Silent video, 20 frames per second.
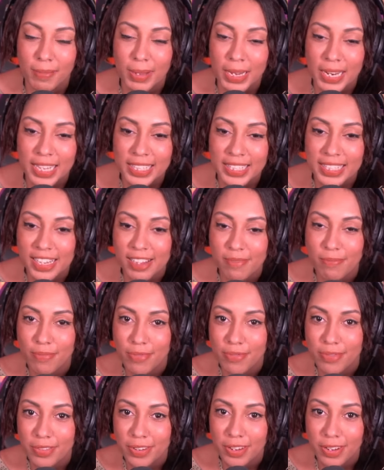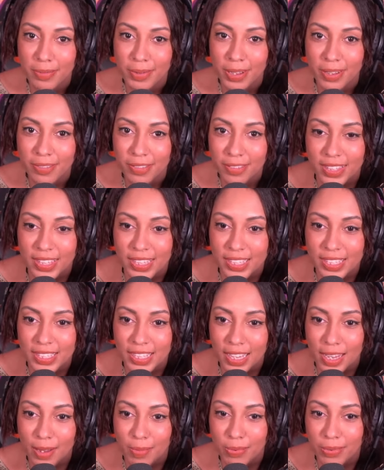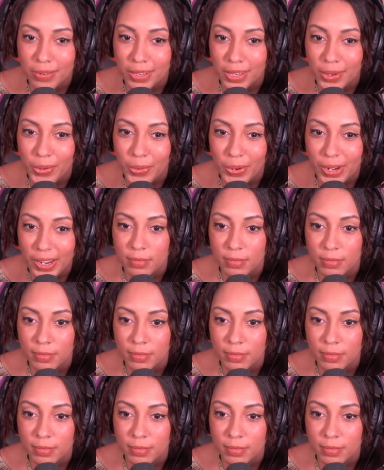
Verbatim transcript: là, c'est plus comme avant. Ça va plus rigoler.